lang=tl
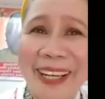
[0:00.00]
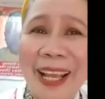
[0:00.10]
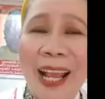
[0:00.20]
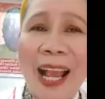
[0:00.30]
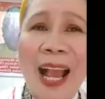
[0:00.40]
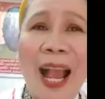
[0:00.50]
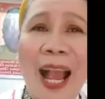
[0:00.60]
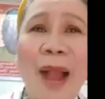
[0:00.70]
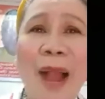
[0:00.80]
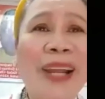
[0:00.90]
City.
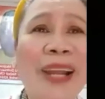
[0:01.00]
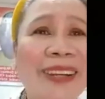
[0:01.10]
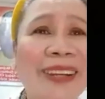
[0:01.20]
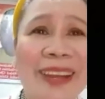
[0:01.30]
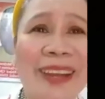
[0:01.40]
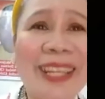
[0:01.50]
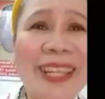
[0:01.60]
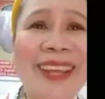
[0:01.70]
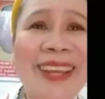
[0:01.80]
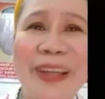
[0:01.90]
Ating napakinggan ang
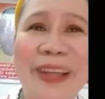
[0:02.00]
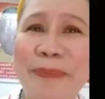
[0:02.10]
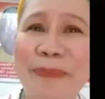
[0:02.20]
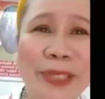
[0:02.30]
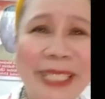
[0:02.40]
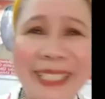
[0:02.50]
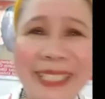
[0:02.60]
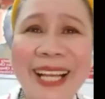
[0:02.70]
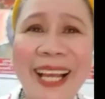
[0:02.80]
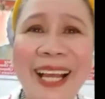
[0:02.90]
dahilan na kung bakit
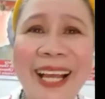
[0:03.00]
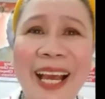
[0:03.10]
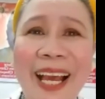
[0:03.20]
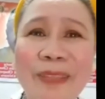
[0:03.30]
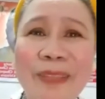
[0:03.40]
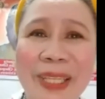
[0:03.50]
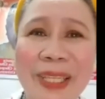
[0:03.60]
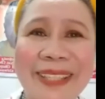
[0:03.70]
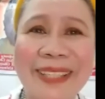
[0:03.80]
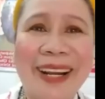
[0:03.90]
pansamantalang
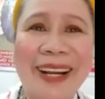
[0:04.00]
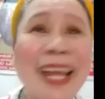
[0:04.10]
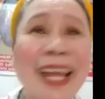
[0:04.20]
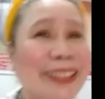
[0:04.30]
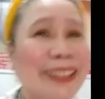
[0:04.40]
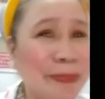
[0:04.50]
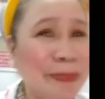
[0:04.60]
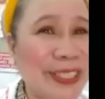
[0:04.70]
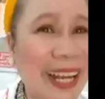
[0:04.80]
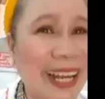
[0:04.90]
pinapatigil ang
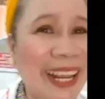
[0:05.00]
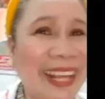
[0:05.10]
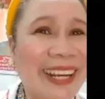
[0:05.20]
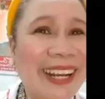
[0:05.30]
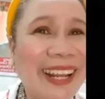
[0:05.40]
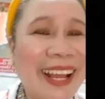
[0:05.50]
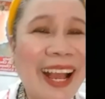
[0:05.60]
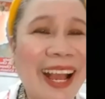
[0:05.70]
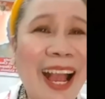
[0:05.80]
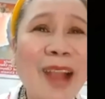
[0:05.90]
RCI
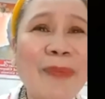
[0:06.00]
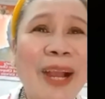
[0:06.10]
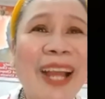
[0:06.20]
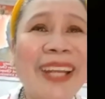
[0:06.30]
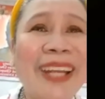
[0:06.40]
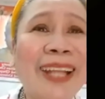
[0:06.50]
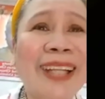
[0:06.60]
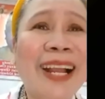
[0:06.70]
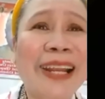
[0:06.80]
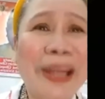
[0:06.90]
pero huwag
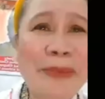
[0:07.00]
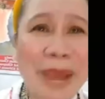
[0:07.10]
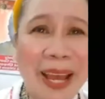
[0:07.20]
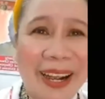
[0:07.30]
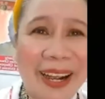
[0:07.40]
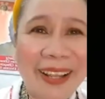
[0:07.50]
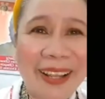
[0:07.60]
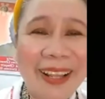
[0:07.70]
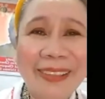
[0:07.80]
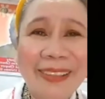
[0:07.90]
po kayo mawalan ng
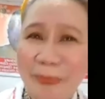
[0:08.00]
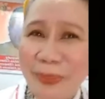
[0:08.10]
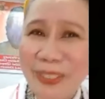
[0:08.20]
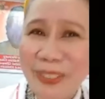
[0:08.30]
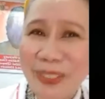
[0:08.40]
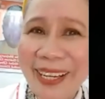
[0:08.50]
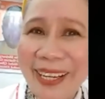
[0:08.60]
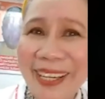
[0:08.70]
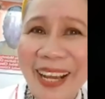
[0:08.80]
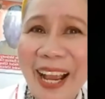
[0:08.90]
pag-asa, dahil
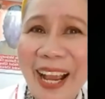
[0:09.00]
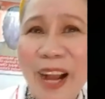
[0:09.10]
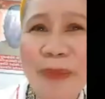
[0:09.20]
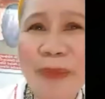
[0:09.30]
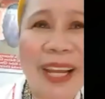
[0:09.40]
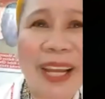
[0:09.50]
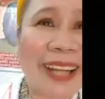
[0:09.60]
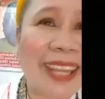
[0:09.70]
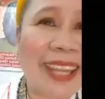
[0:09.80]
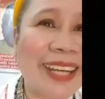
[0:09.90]
ayon sa ating
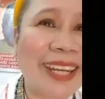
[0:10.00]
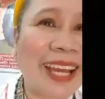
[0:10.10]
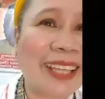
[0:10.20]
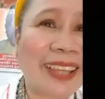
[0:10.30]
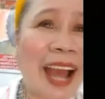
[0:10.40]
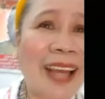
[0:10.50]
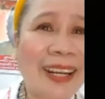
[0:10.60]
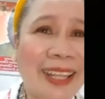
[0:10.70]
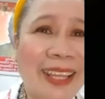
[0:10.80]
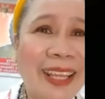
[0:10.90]
mahal na inang Reynang
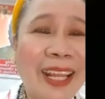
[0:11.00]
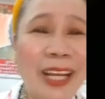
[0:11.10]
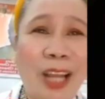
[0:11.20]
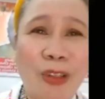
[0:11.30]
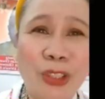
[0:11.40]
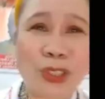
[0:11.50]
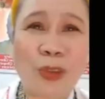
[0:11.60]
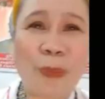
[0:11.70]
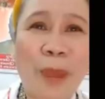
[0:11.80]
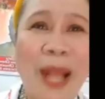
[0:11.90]
Helen, ito po
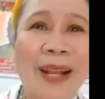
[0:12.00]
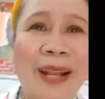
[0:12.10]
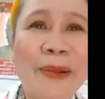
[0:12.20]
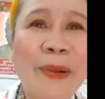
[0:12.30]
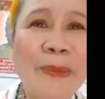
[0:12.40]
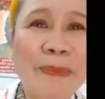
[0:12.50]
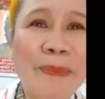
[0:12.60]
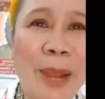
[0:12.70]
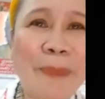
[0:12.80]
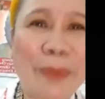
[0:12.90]
ay gagawa ng
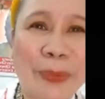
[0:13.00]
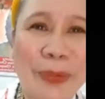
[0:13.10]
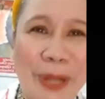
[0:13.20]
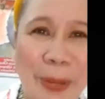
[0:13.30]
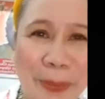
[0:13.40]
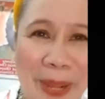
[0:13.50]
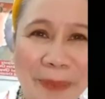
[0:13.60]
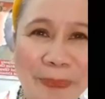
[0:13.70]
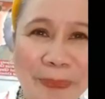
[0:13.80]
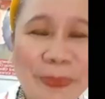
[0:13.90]
magandang sistema sa
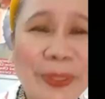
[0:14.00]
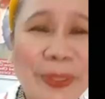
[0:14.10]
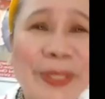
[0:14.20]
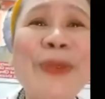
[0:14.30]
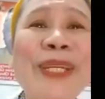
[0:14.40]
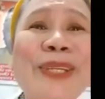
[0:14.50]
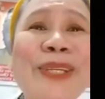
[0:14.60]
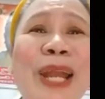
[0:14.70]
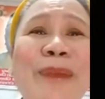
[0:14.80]
susunod na taon.